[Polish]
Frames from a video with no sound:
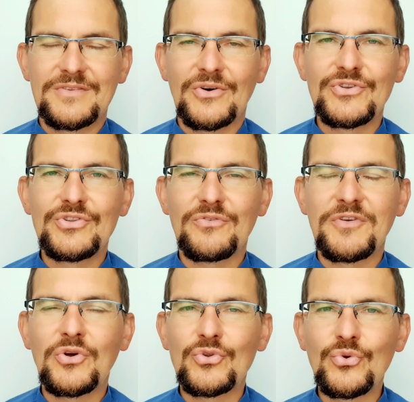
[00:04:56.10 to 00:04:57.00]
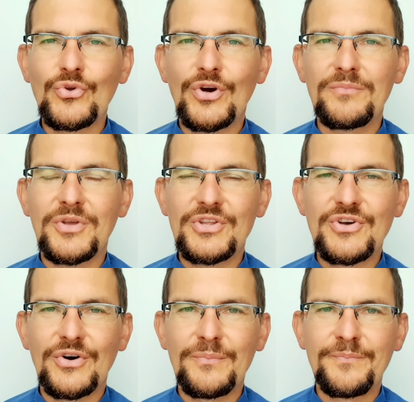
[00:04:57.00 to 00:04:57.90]
oni to wykonują,
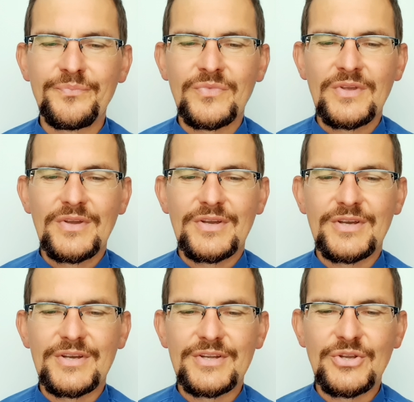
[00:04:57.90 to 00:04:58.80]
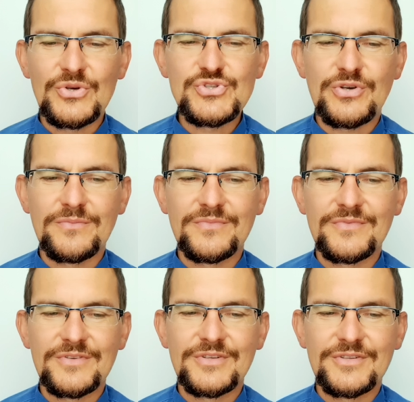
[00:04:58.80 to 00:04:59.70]
idą, y, niosą
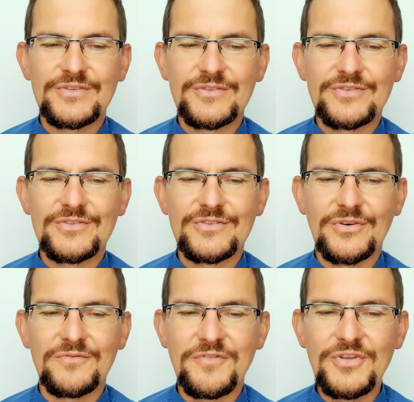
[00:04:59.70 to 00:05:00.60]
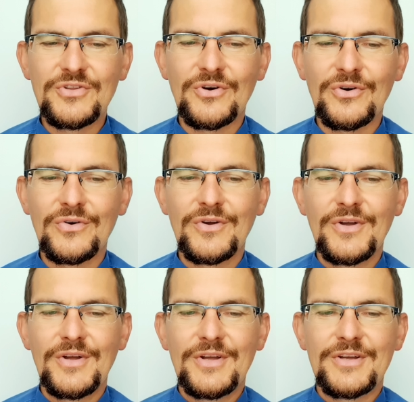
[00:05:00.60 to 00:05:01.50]
y, to wino
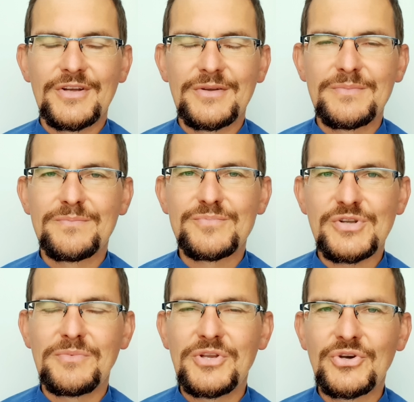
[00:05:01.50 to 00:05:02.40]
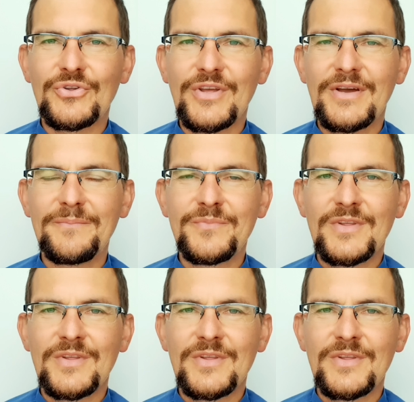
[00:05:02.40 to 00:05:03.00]
y, przemienione